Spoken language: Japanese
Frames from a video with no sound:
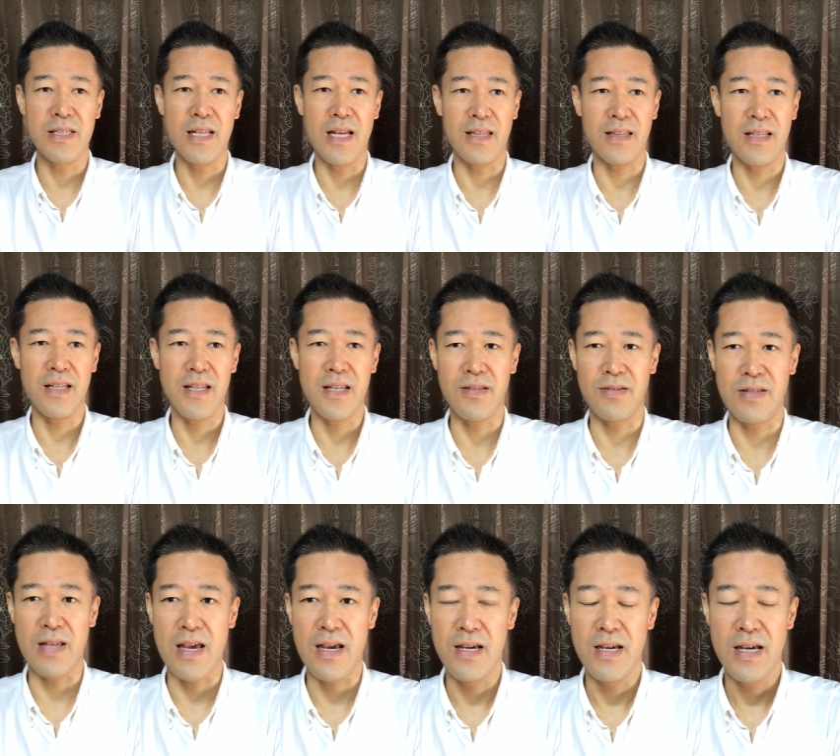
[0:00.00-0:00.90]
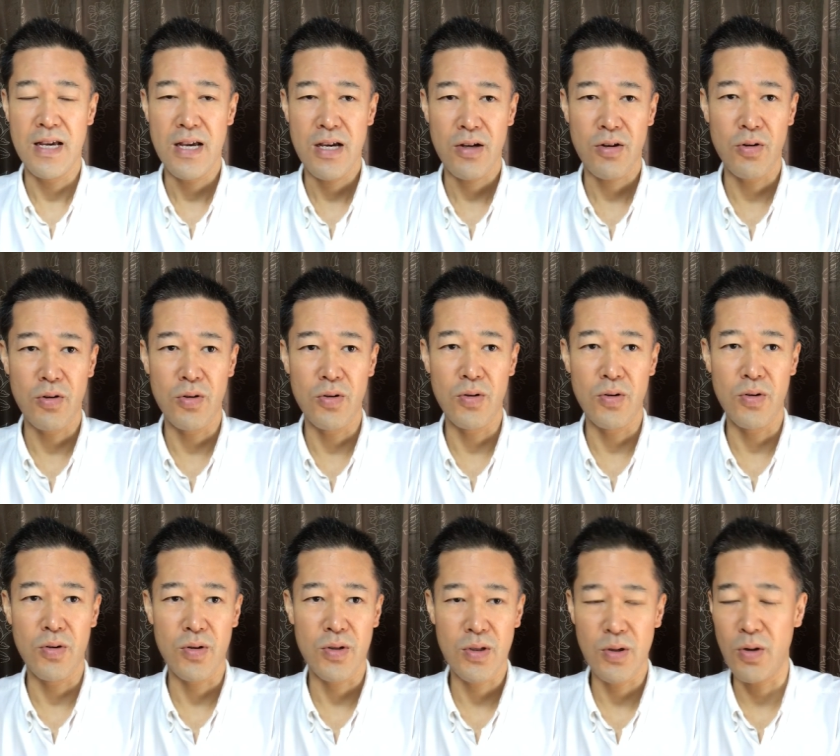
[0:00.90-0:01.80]
になってですね
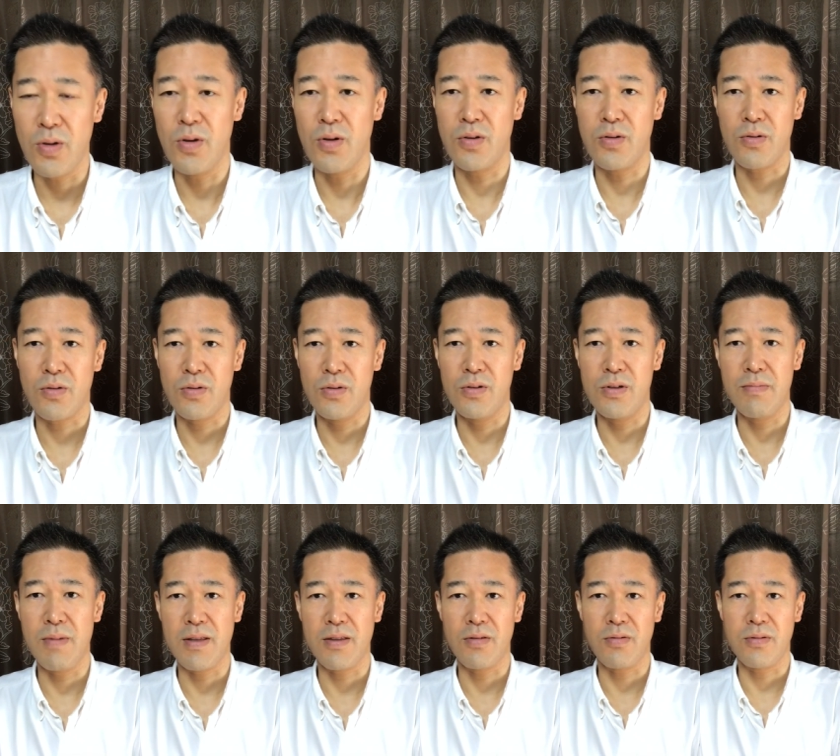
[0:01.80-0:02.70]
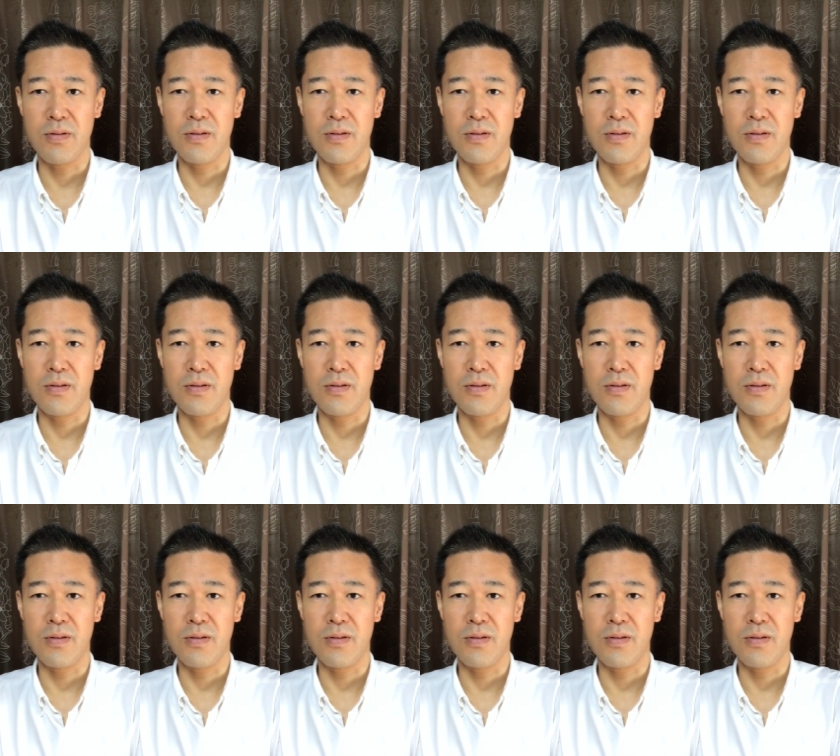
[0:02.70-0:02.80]
こういろいろとこう今